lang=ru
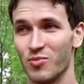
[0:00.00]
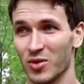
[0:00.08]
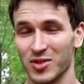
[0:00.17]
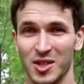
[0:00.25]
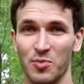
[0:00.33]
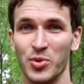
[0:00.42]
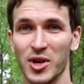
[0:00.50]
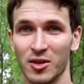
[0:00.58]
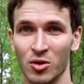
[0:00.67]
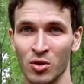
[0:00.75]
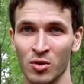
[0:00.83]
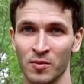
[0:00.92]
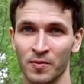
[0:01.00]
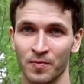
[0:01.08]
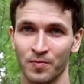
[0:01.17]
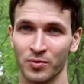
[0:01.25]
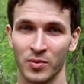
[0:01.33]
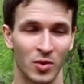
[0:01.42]
Первостепенную,
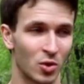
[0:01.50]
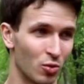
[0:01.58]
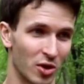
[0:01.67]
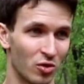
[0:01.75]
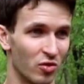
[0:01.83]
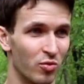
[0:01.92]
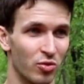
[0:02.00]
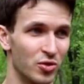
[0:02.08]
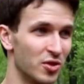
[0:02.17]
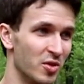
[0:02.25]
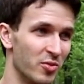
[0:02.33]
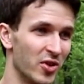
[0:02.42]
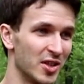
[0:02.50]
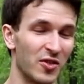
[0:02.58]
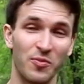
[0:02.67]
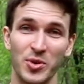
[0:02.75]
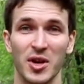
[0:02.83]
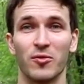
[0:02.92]
ту, которую будете добиваться
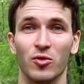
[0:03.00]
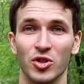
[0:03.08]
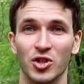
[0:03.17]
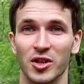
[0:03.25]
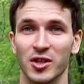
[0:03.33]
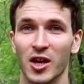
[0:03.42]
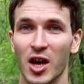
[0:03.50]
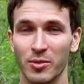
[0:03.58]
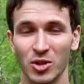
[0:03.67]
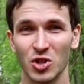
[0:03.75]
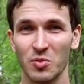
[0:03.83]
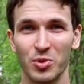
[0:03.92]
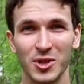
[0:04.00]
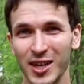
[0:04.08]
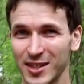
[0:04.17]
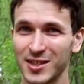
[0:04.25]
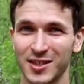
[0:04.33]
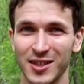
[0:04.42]
в первую очередь. Потому что
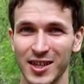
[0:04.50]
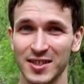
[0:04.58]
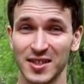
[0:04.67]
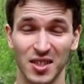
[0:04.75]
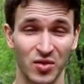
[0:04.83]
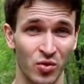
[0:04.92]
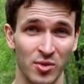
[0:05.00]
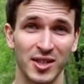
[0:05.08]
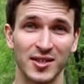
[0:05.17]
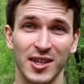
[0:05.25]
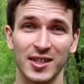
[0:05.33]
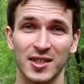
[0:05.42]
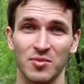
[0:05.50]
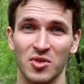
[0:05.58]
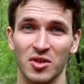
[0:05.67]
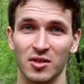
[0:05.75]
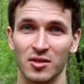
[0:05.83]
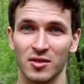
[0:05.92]
пытаться гнаться за двумя
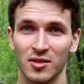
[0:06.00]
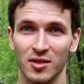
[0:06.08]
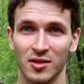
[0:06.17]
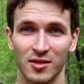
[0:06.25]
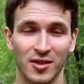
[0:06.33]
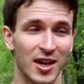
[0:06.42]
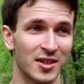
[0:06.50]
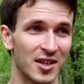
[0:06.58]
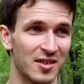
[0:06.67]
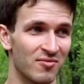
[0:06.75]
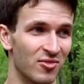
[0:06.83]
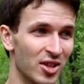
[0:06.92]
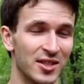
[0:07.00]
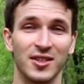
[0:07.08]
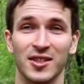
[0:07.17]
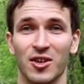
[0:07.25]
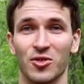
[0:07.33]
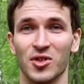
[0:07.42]
зайцами, как нам гласит
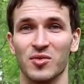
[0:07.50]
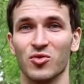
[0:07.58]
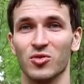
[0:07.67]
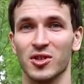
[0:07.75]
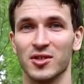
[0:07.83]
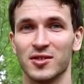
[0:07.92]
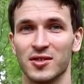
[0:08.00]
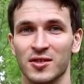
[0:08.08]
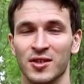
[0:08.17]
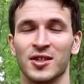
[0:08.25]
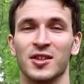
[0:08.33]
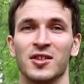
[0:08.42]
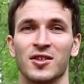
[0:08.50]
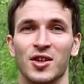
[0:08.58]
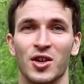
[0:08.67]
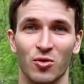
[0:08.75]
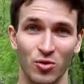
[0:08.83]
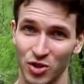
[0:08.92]
народная мудрость, это
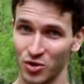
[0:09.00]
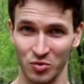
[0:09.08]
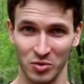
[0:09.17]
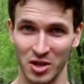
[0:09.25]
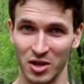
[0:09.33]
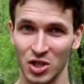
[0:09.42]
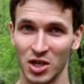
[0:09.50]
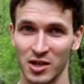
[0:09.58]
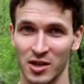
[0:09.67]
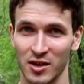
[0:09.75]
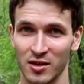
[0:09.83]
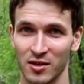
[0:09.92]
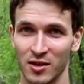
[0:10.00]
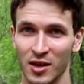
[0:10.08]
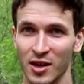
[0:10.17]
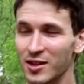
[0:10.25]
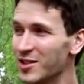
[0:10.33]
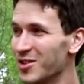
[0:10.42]
не очень умное решение.
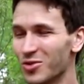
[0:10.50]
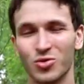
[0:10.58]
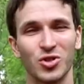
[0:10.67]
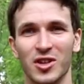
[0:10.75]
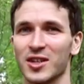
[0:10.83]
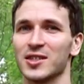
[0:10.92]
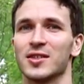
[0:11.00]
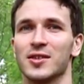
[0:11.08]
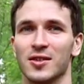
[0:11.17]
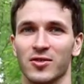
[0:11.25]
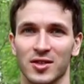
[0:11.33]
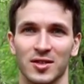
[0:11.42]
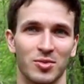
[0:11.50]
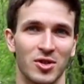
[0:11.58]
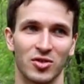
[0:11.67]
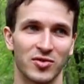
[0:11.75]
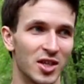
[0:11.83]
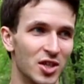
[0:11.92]
Не нужно раскидываться, потому
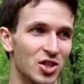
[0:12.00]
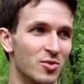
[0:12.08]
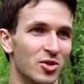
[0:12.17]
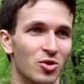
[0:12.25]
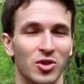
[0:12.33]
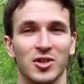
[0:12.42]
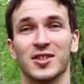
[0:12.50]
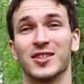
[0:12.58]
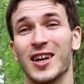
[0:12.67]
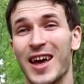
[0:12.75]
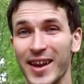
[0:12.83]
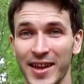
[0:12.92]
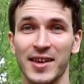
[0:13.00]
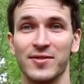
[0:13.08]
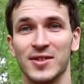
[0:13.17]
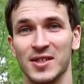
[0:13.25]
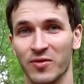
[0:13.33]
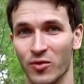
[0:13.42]
что в конечном итоге, скорее
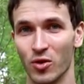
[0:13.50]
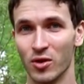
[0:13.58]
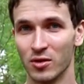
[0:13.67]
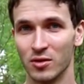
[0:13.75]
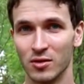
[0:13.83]
всего,